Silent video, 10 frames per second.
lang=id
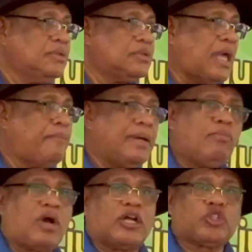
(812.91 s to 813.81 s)
Sambil
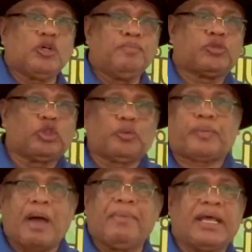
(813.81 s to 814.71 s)
buka zoom, tutup
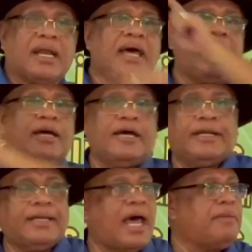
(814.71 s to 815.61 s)
kamera,
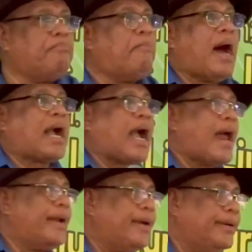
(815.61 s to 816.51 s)
dan
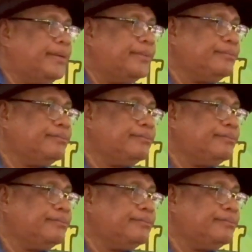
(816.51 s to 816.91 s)
makan.